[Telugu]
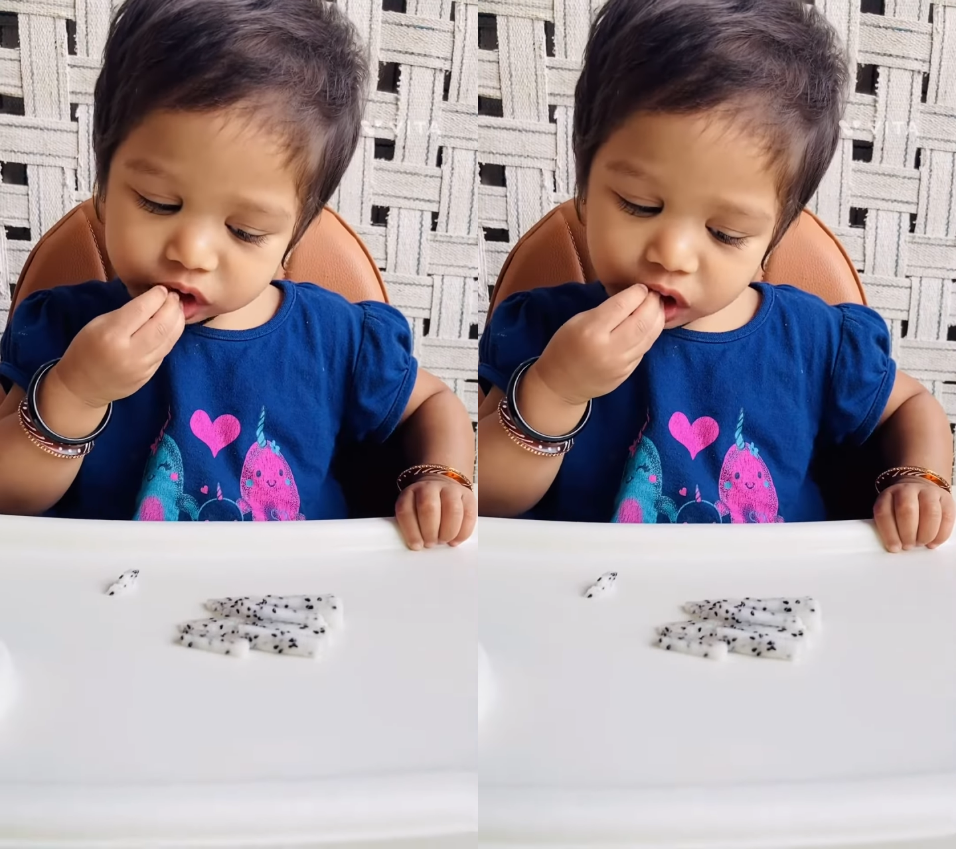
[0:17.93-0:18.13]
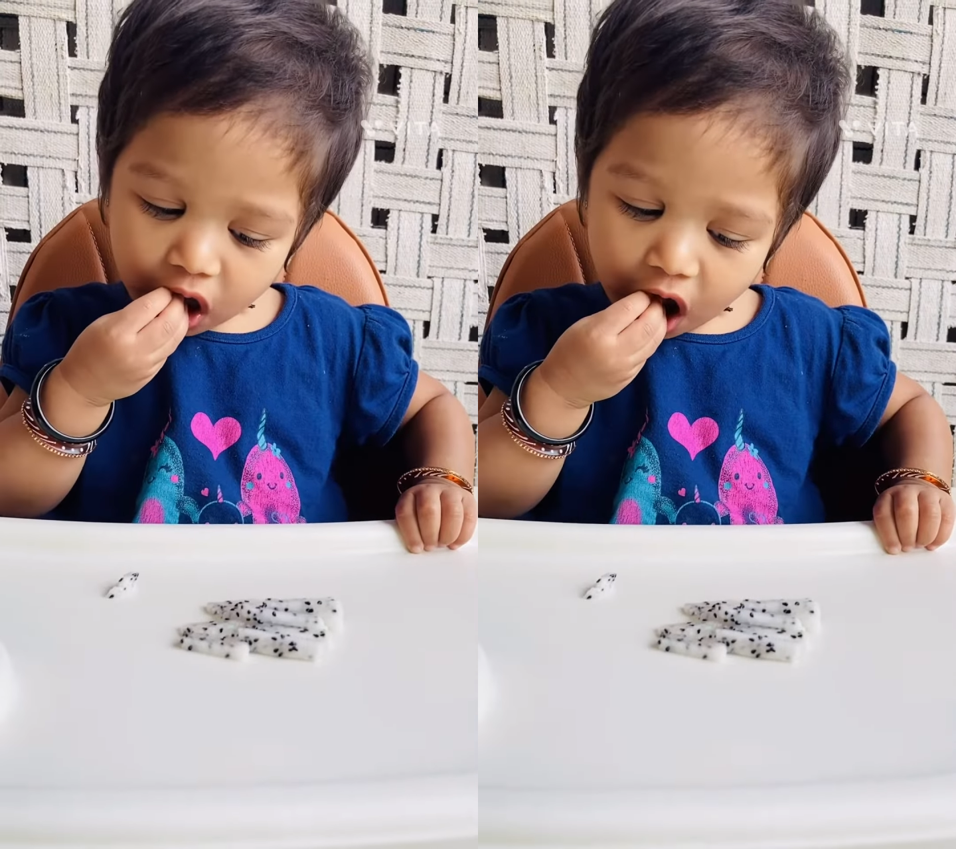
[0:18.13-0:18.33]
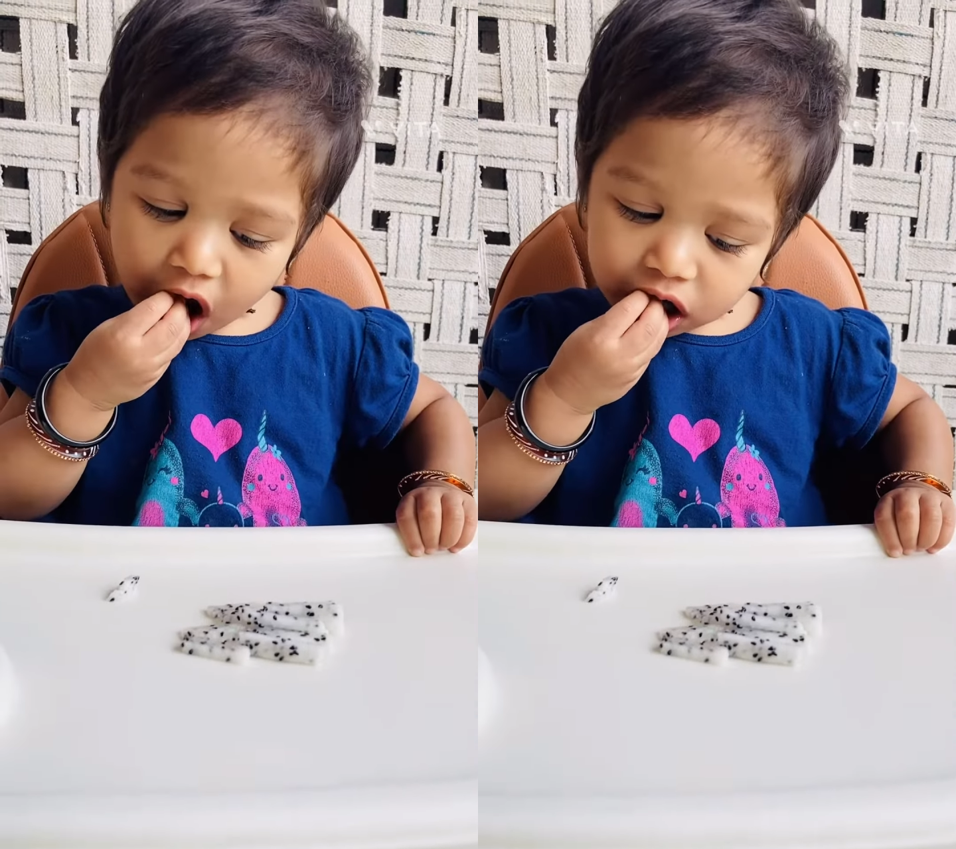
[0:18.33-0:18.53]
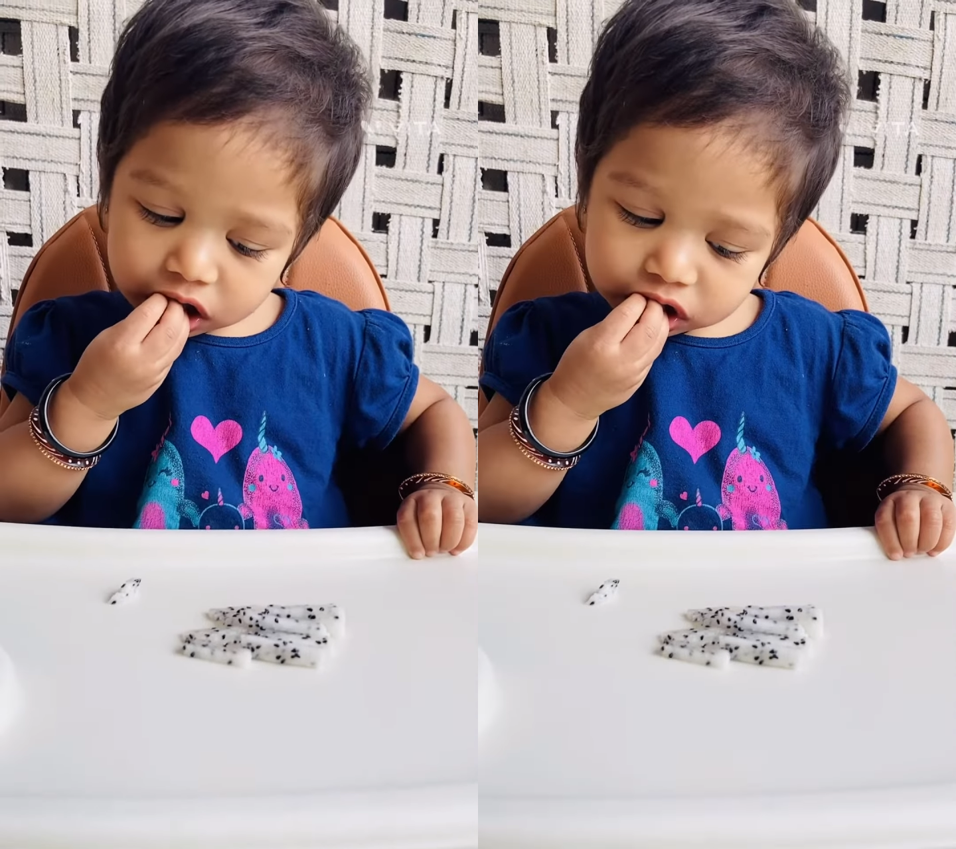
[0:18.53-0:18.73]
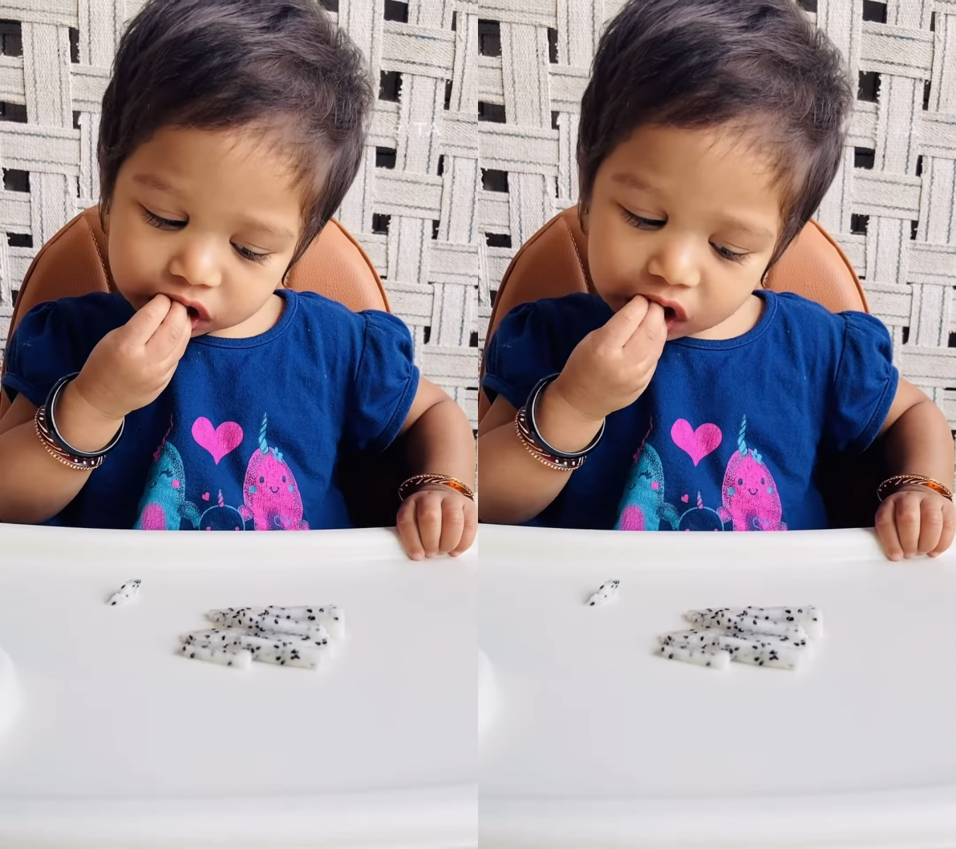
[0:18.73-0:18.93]
మెల్లగా పిక్
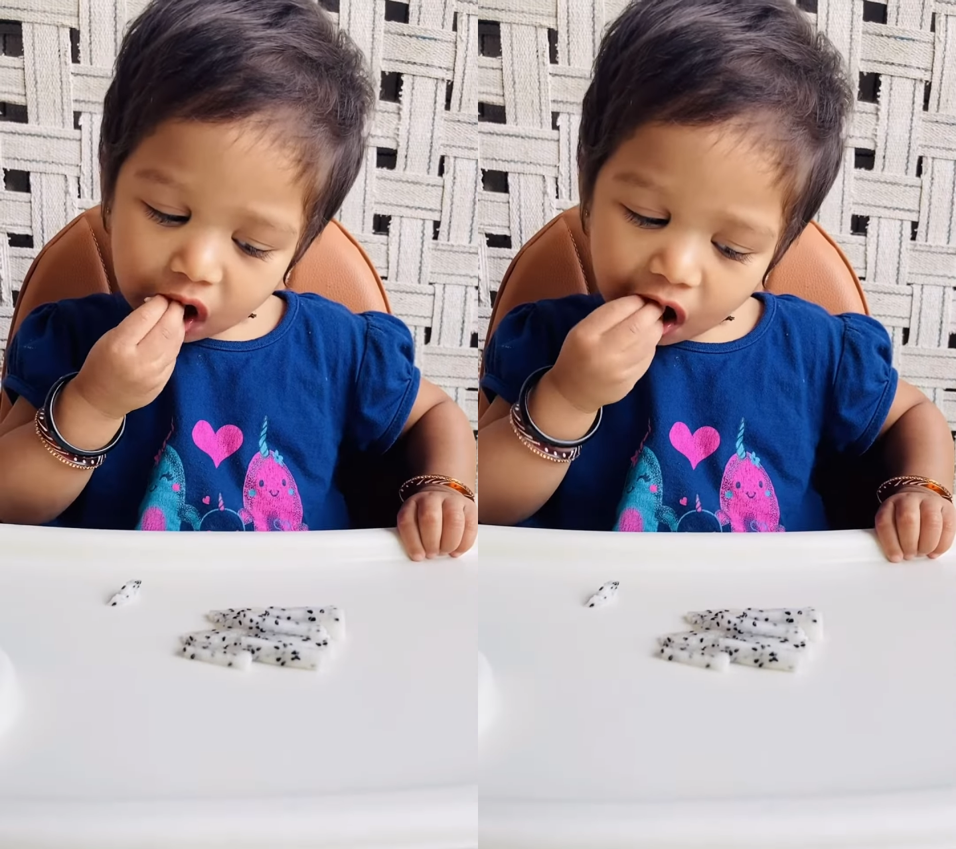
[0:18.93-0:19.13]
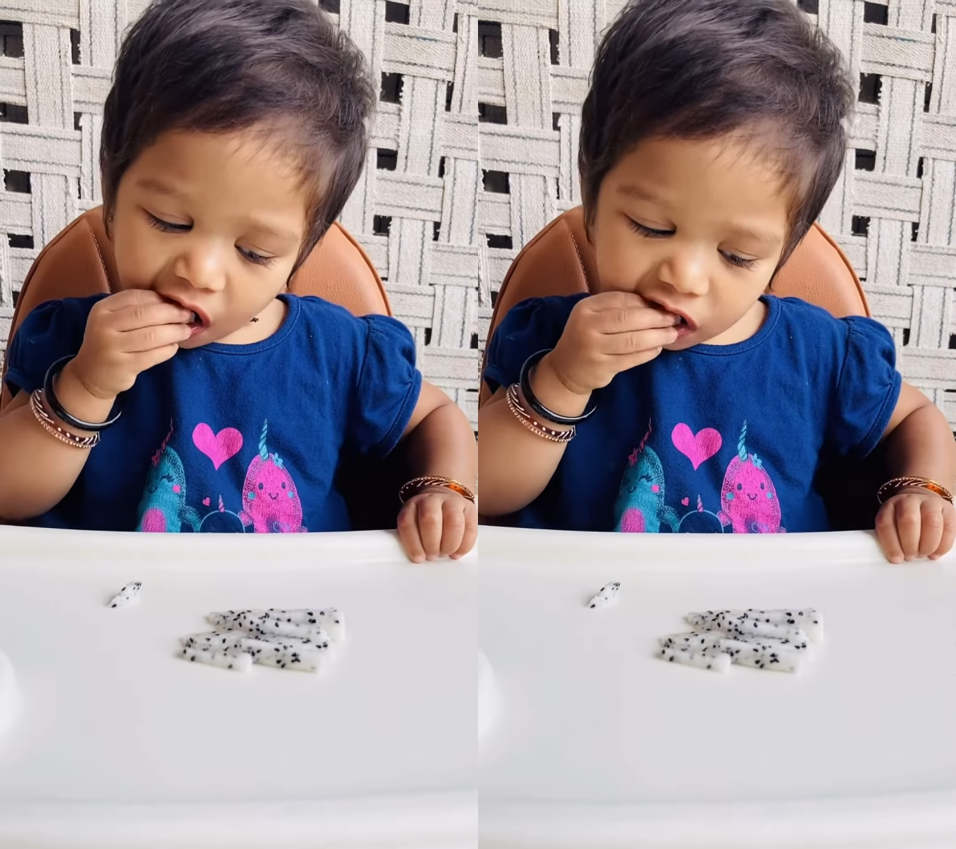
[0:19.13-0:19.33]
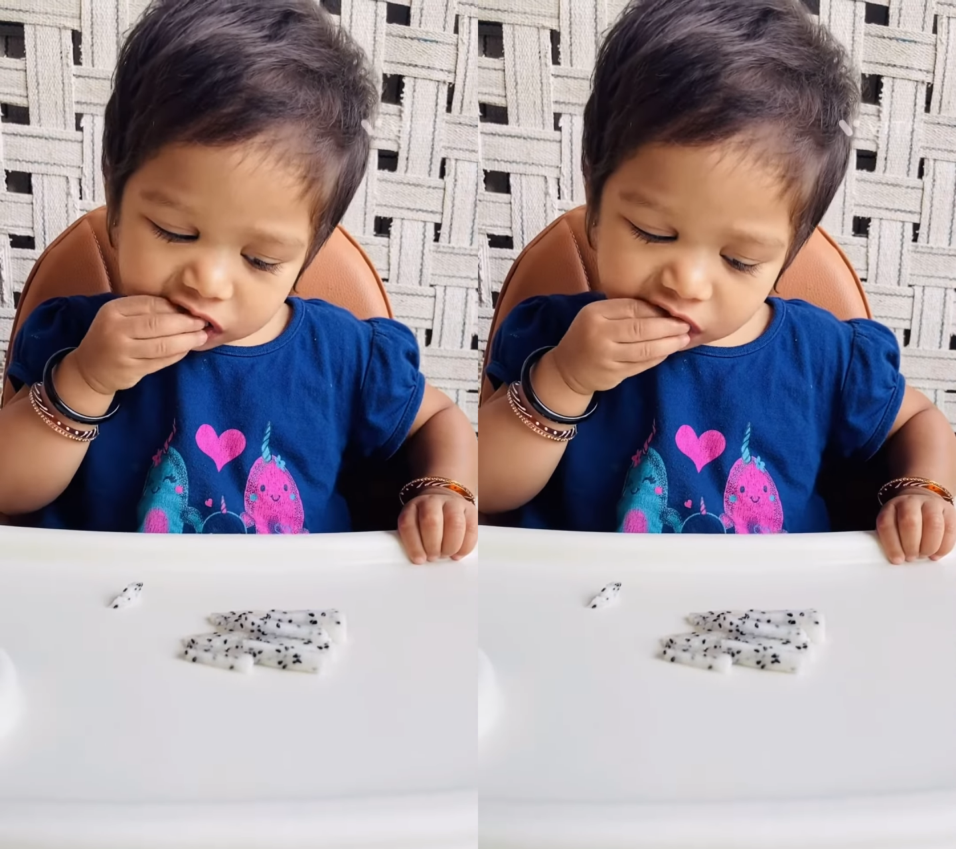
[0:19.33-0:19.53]
చేసుకొని మోట్లో